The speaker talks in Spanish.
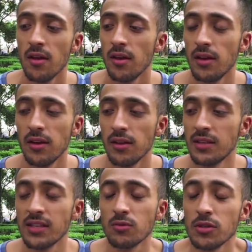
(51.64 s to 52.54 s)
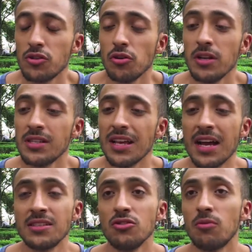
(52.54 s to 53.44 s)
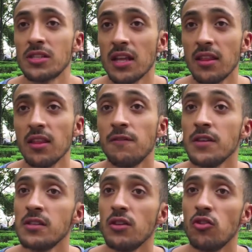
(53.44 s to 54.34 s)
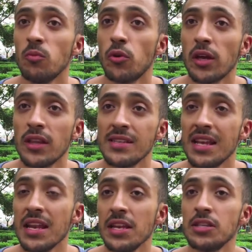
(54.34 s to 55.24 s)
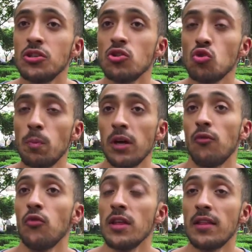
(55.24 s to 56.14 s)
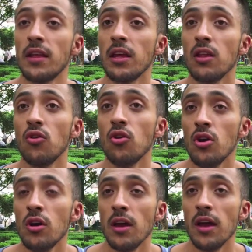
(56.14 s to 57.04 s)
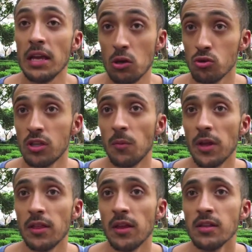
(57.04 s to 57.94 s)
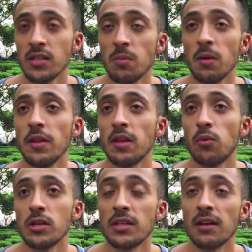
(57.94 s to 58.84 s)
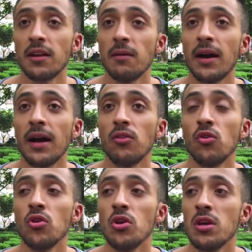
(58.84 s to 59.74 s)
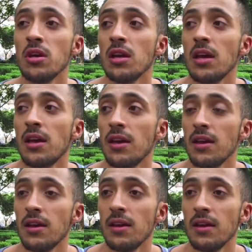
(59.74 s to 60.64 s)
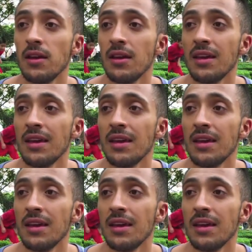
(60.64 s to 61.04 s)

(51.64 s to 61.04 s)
eh, de estas cuestiones ha sido bastante difícil, ¿no? Porque desde el inicio supe que fui detenido eh, injustamente, simplemente por estar trabajando. Eh,